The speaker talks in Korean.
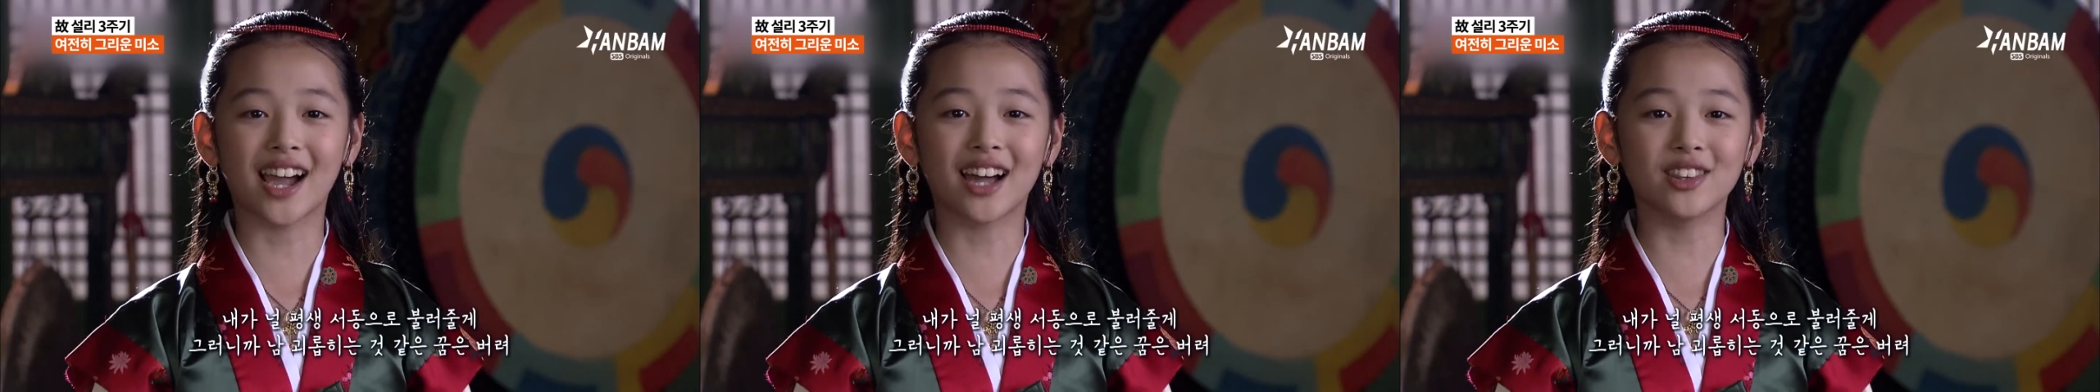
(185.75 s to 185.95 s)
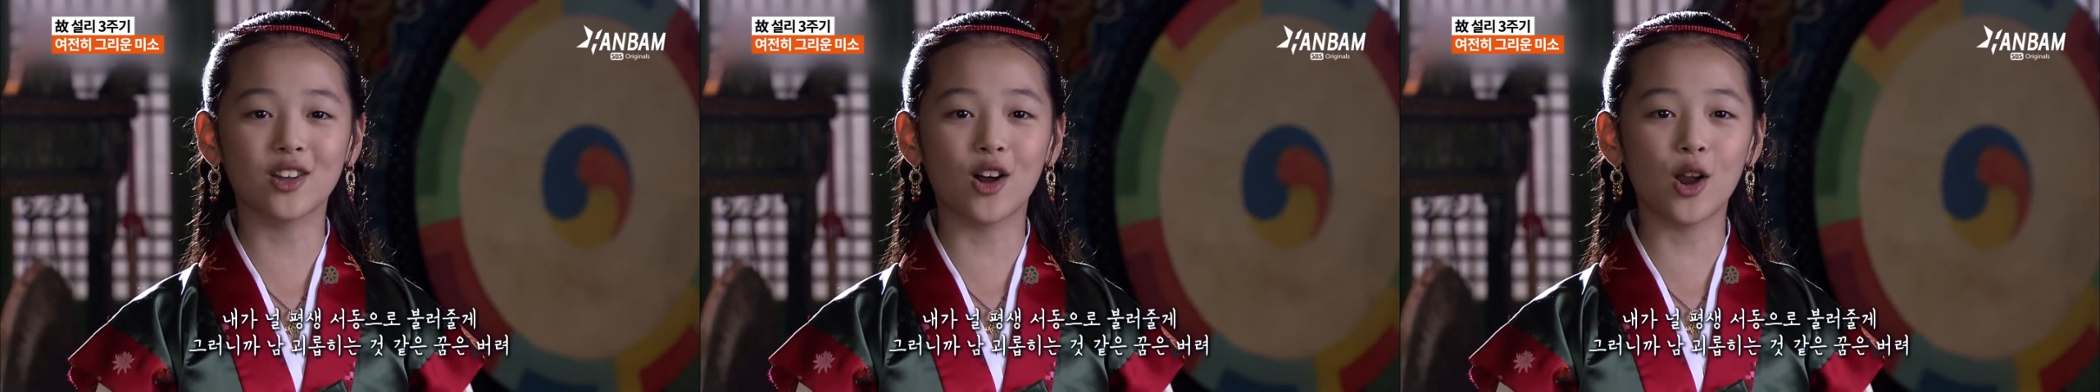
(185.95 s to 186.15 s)

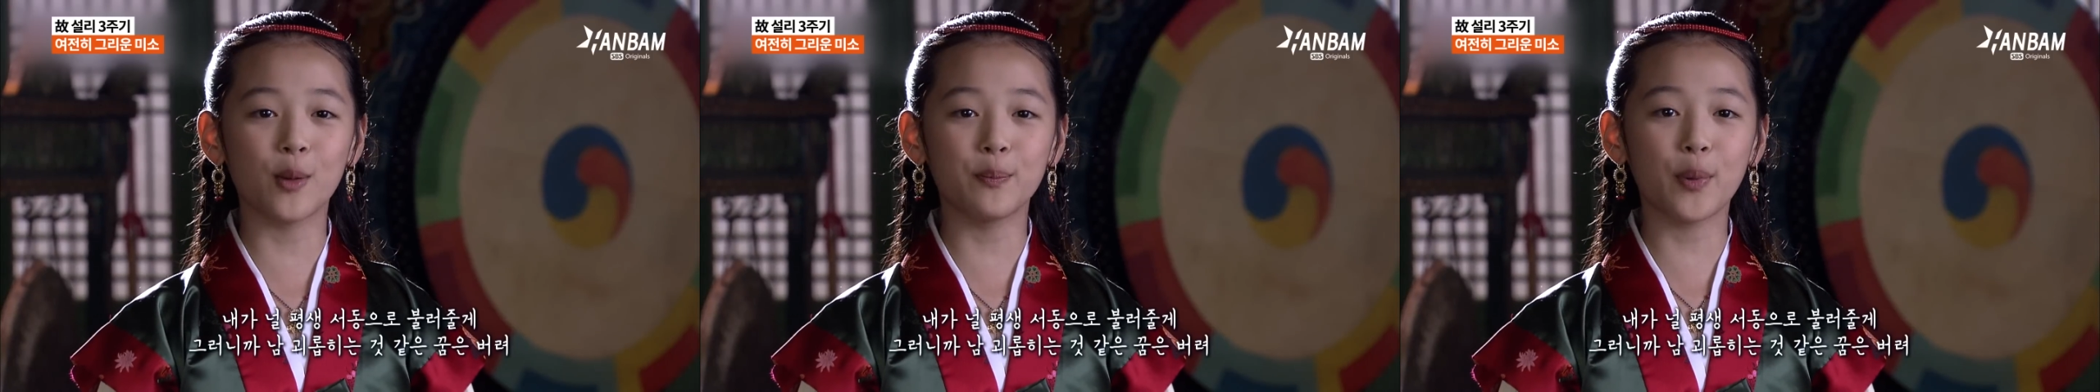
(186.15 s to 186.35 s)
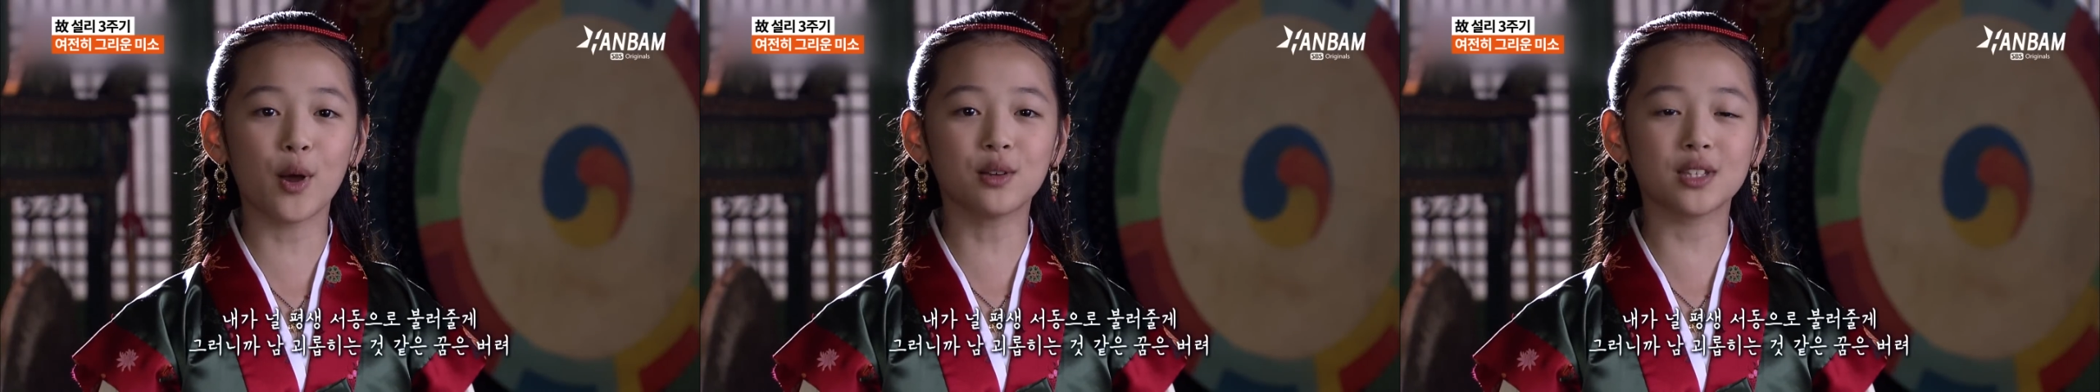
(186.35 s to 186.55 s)
내가
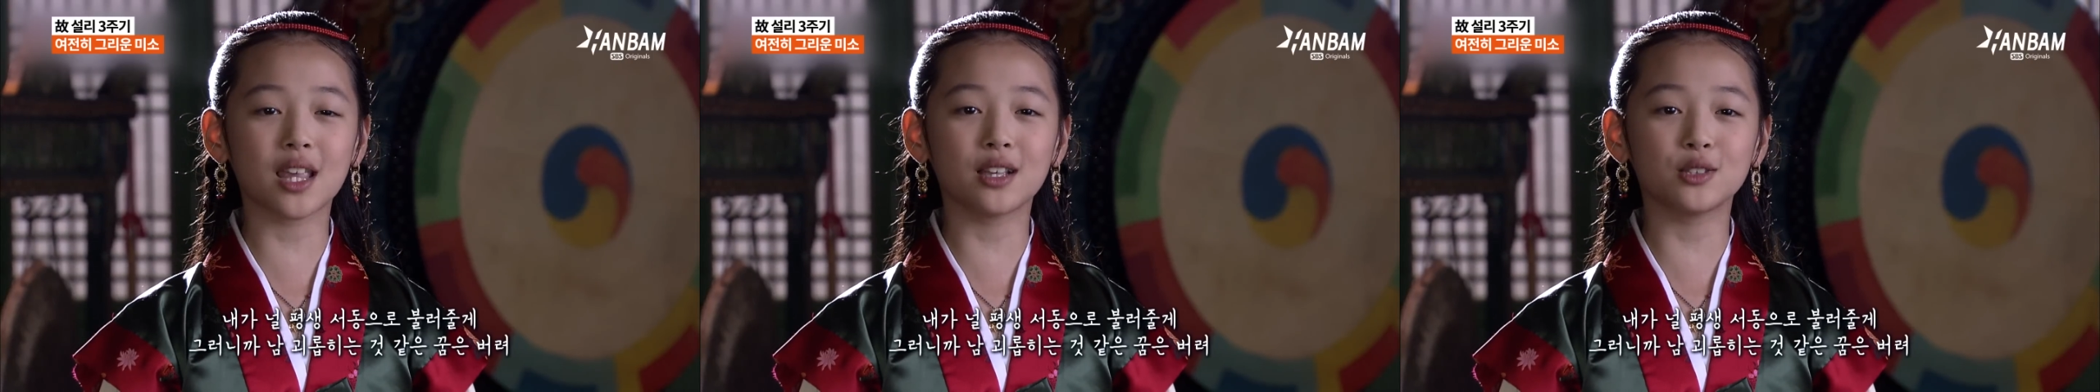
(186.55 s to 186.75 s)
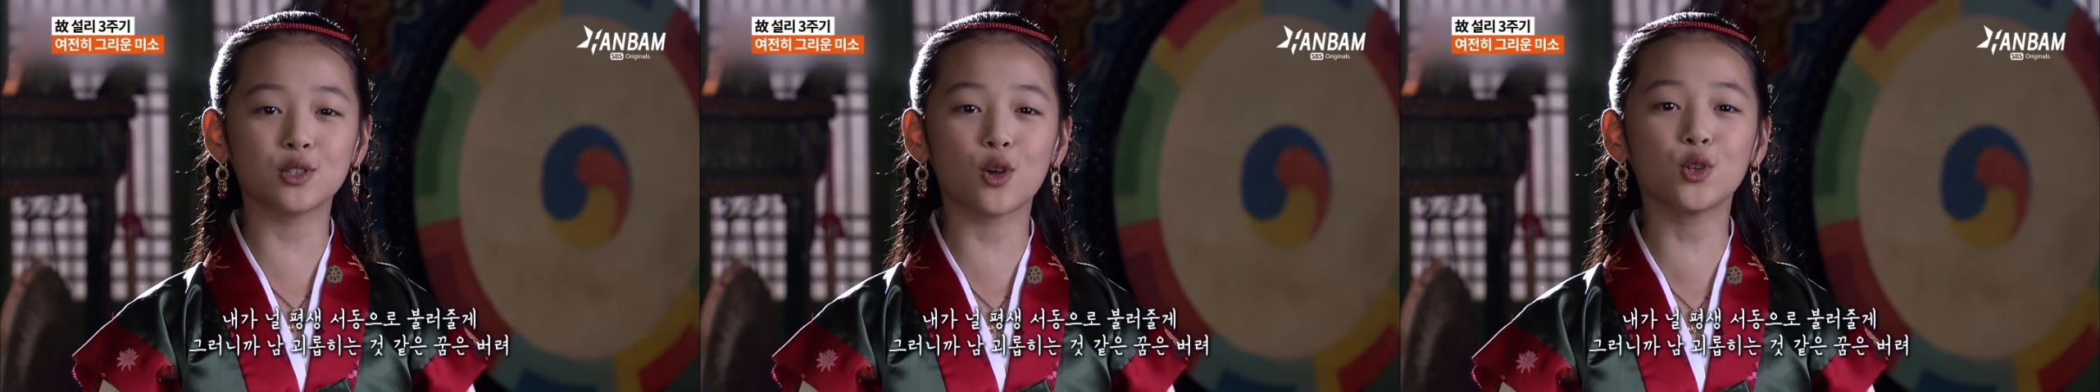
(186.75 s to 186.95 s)
널
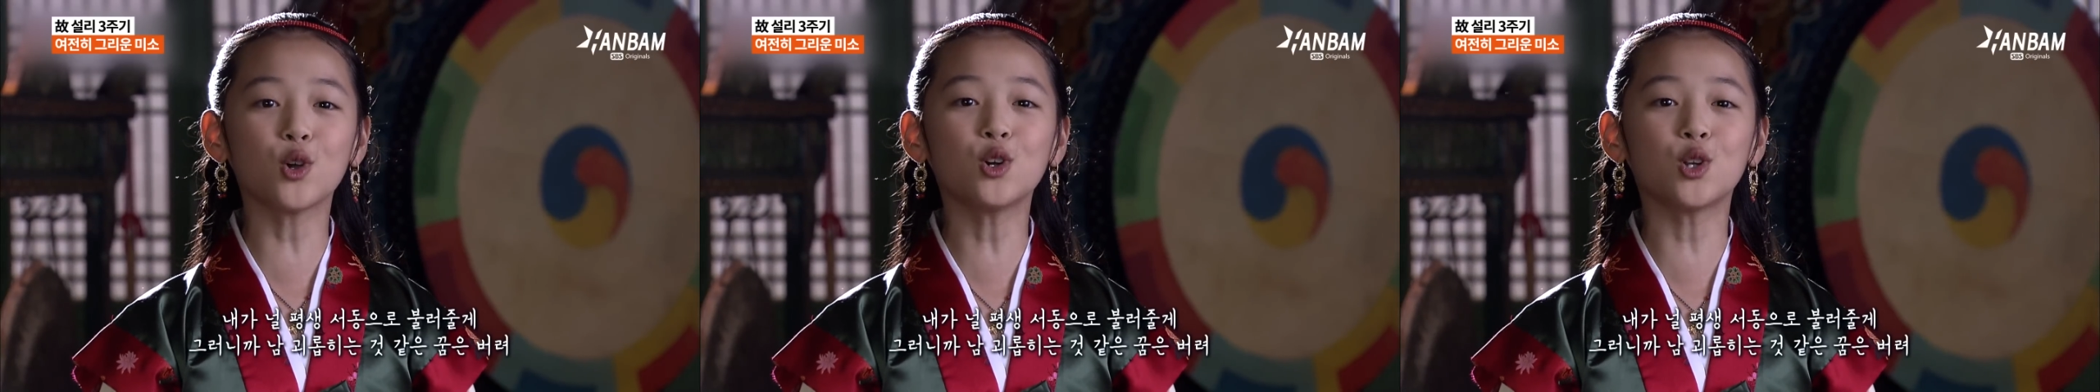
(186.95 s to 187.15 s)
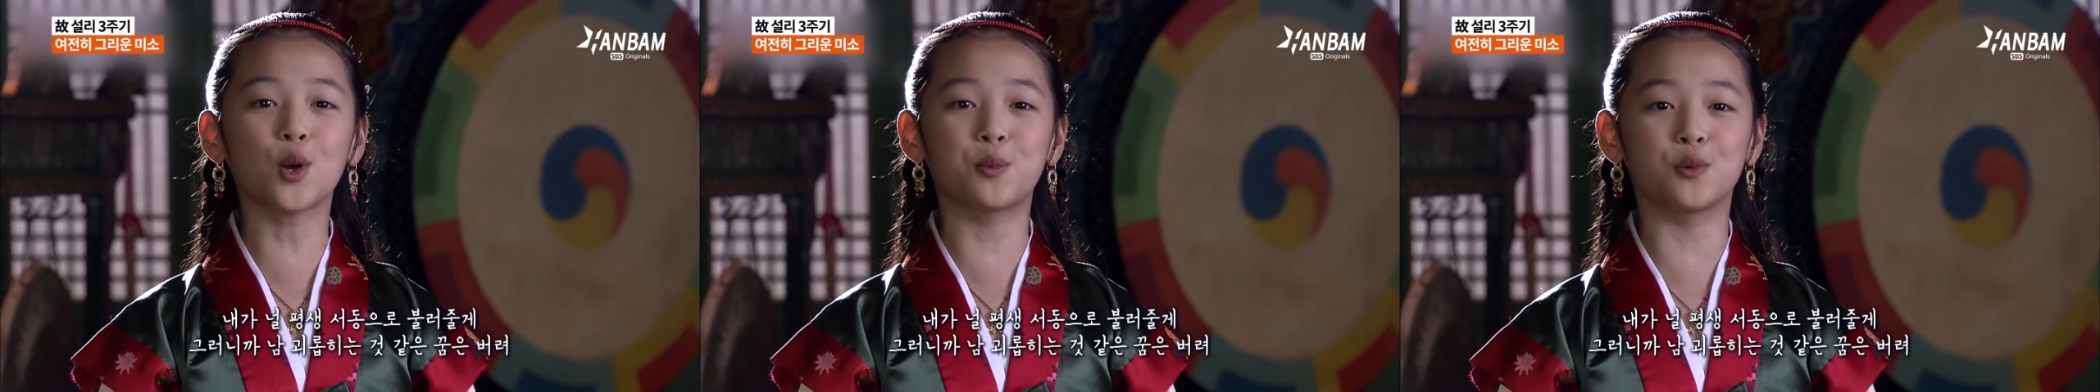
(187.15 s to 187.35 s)
평생
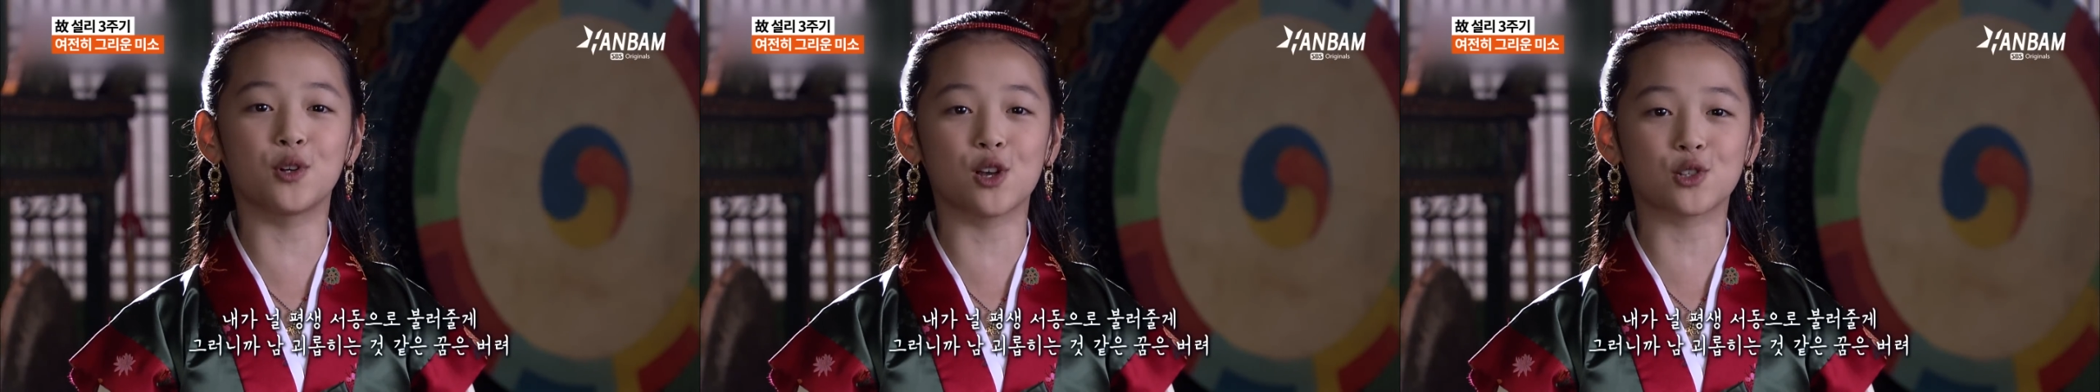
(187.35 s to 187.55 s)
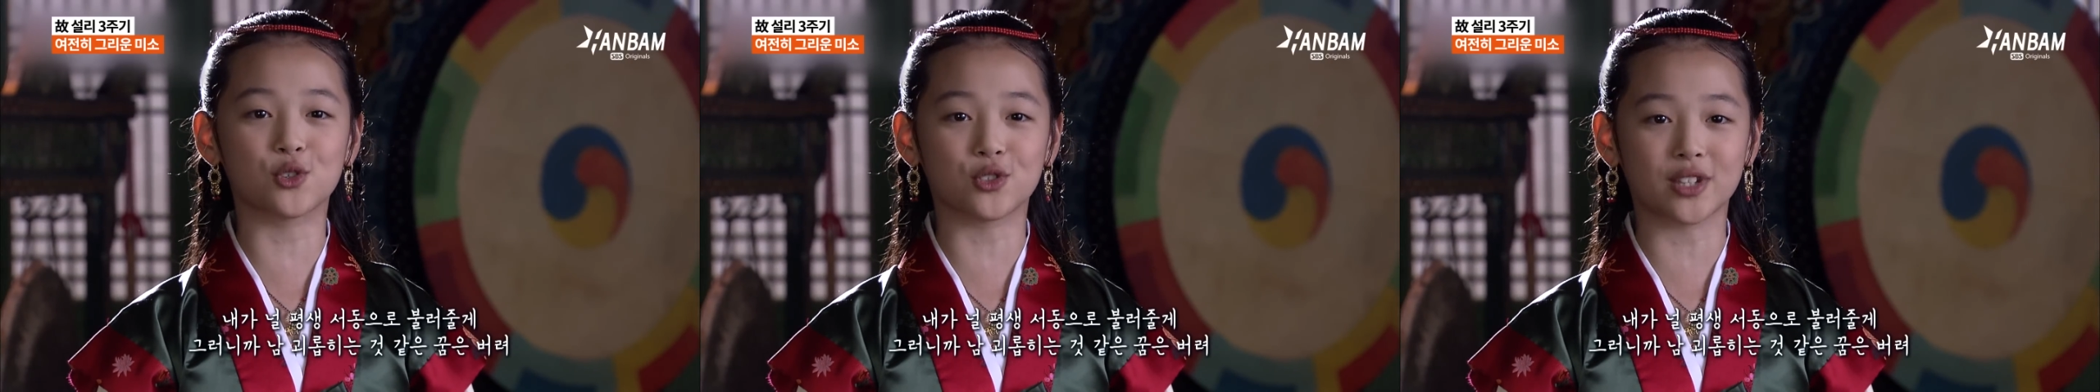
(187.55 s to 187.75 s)
서동으로
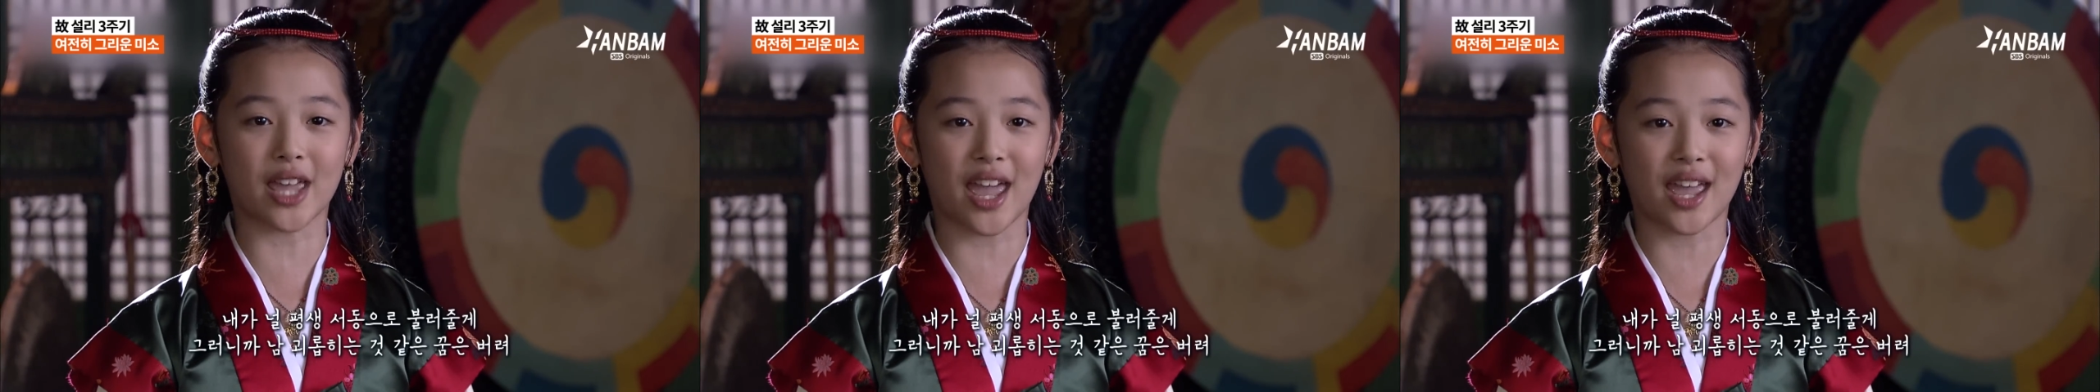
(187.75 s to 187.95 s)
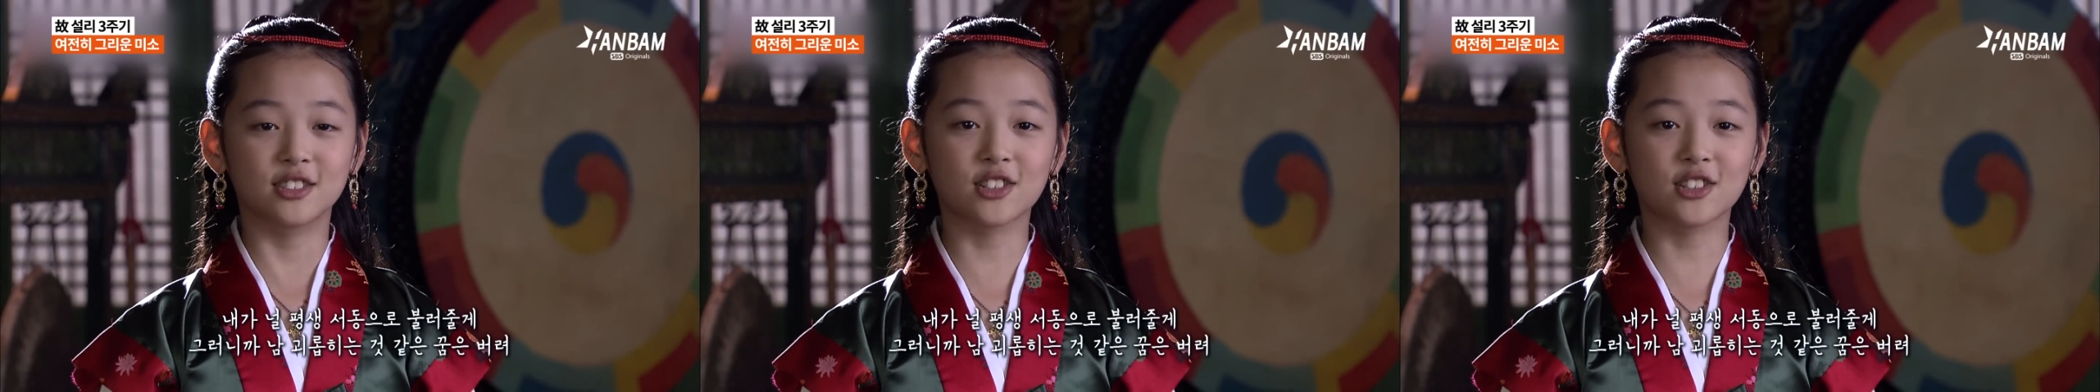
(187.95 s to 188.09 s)
불러줄게.